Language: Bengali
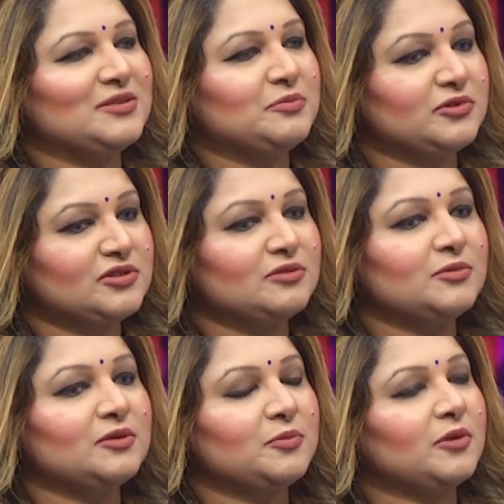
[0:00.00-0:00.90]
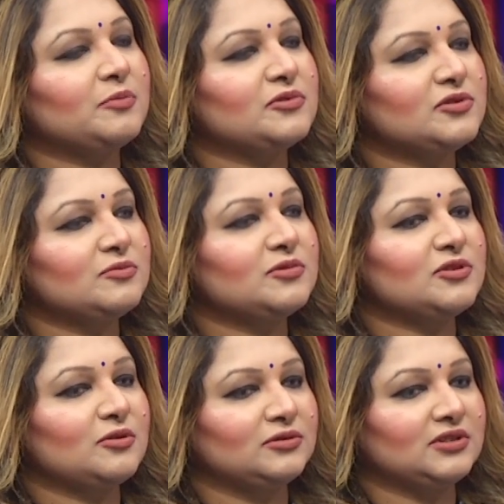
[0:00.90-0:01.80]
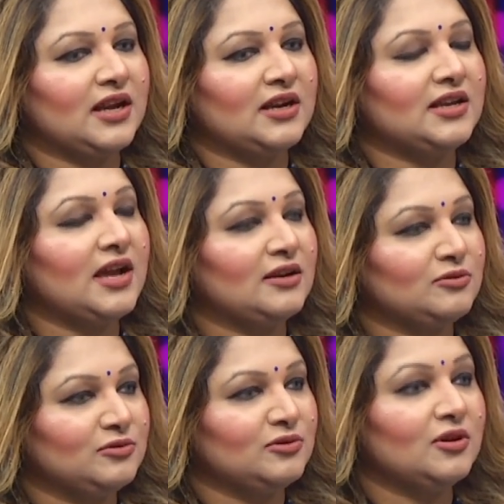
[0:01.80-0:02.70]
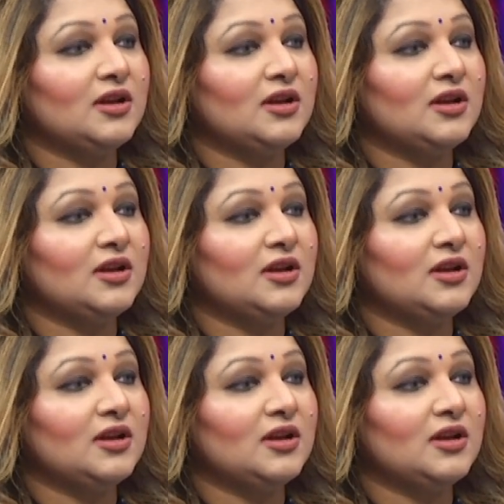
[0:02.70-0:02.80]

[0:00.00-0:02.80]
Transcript: যে প্রজন্মের পর প্রজন্ম যখন তার এই গানগুলো